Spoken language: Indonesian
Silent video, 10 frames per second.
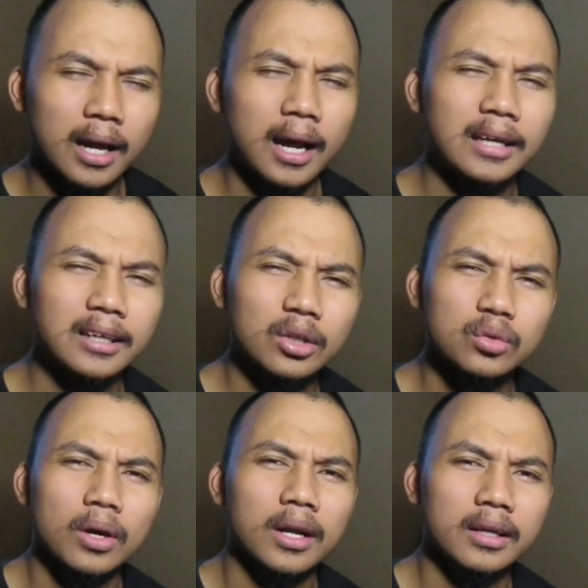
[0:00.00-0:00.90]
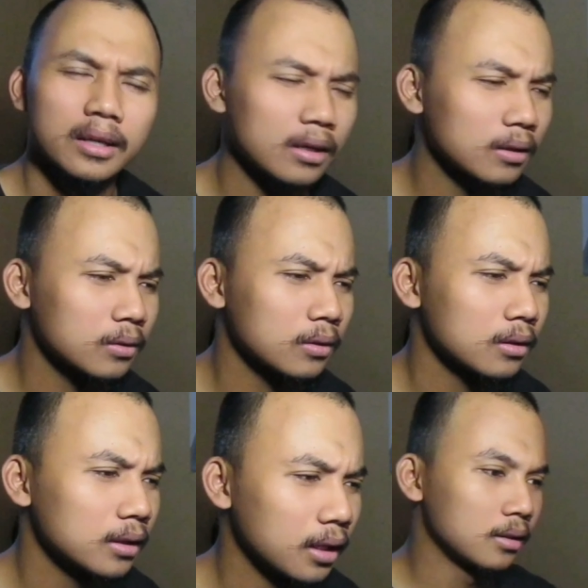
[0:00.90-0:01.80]
ada suaranya
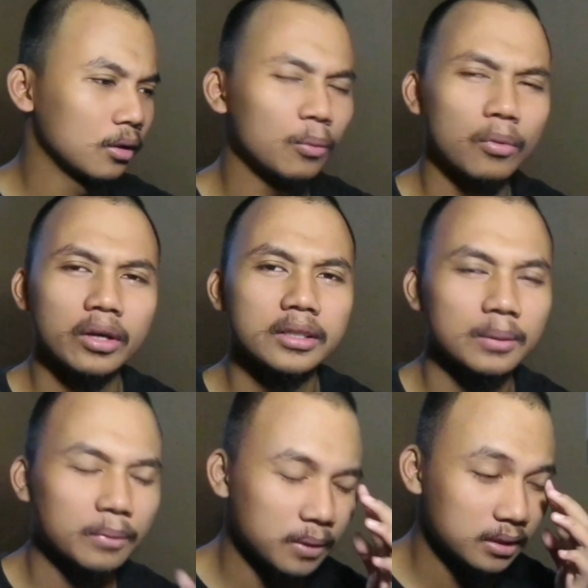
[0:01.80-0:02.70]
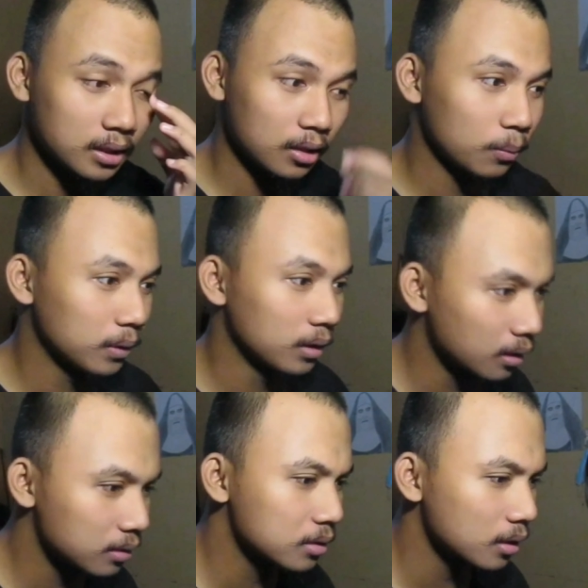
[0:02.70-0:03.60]
yang diomongin sama masnya kalau
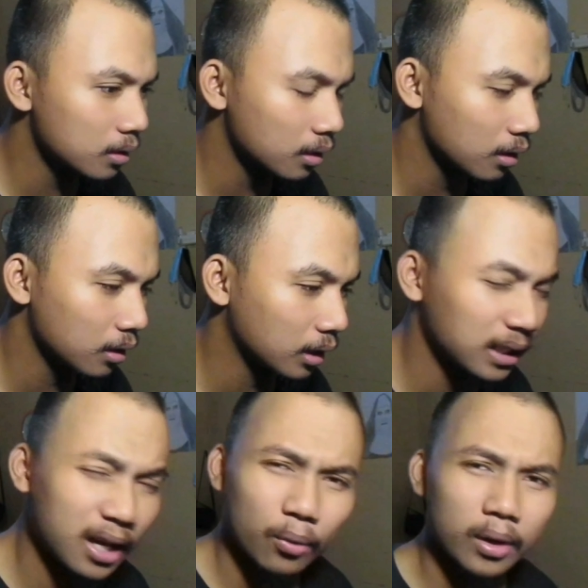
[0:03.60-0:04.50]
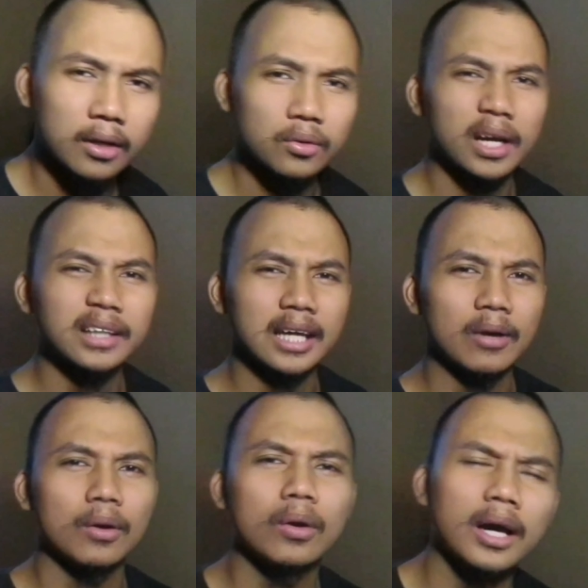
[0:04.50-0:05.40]
bener di sini ada ketawa suara
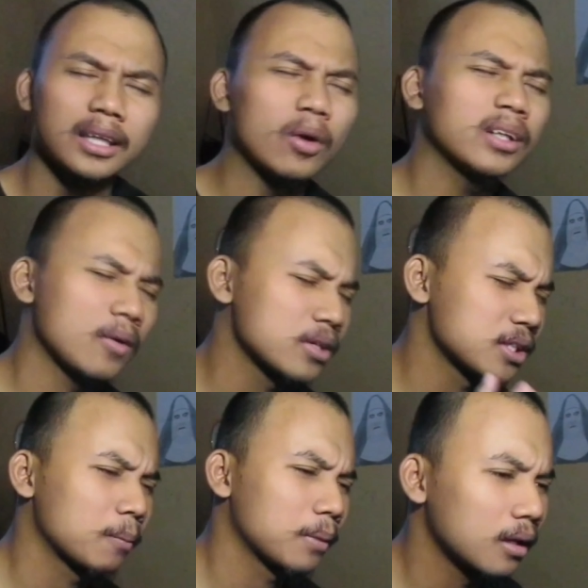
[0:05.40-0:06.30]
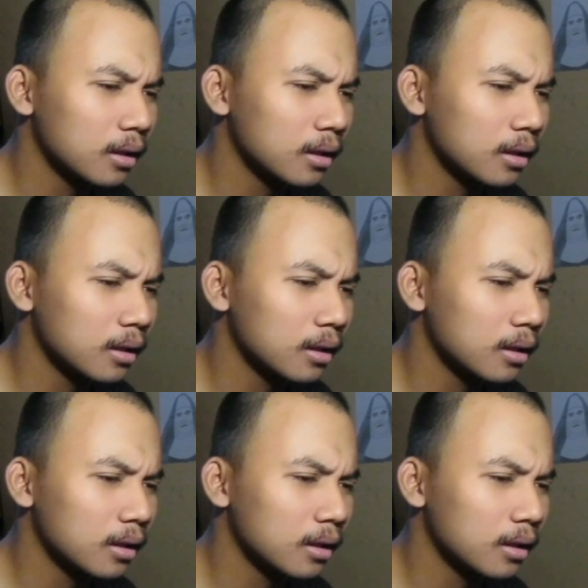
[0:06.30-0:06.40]
ketawa gue nggak tahu ketawa siapa